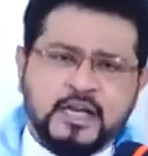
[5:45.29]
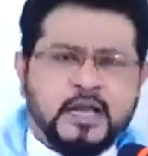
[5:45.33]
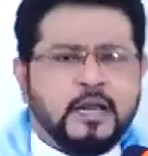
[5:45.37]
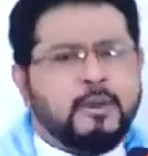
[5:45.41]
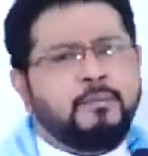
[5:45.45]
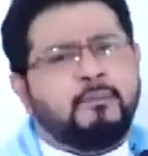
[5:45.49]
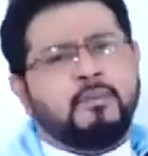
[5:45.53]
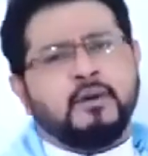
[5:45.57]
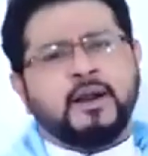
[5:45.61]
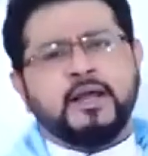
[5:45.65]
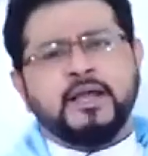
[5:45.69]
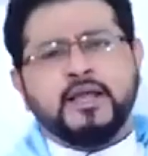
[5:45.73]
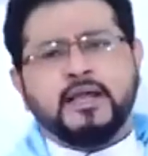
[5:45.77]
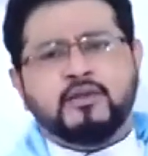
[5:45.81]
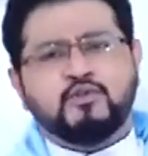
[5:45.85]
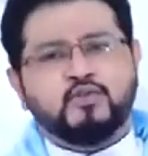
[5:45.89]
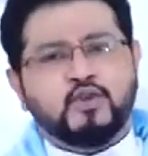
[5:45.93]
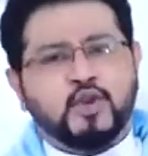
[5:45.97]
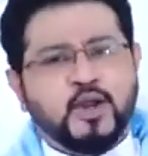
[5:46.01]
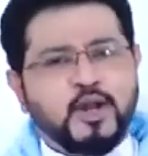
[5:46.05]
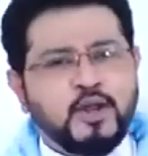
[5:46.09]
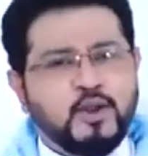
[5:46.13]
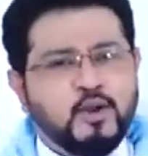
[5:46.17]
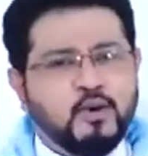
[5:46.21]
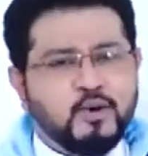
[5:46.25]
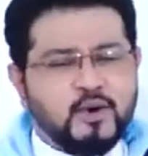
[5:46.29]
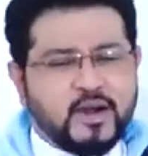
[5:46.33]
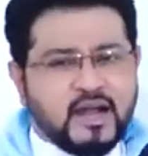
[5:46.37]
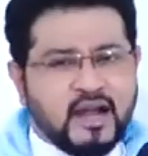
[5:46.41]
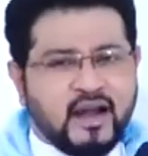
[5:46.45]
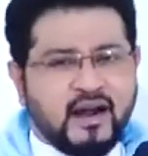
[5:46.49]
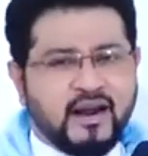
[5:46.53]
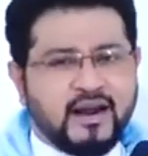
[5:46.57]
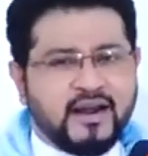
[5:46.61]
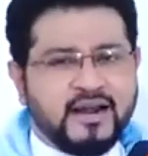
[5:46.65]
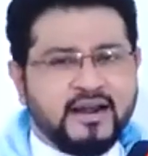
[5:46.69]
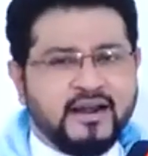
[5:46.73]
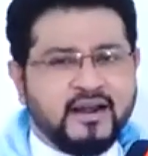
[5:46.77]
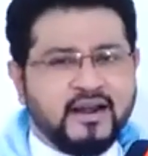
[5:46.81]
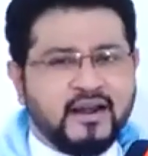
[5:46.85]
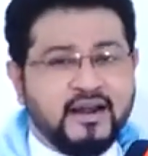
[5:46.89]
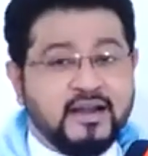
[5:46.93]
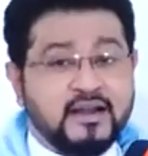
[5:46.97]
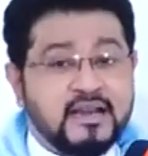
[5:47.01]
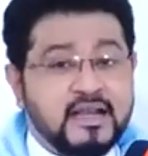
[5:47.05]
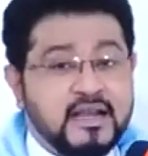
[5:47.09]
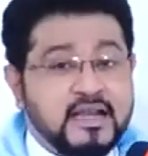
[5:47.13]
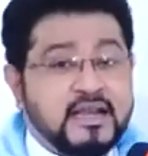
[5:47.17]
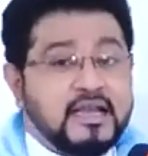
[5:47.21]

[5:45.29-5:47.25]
இப்படி எத்தனையோ காரியங்கள்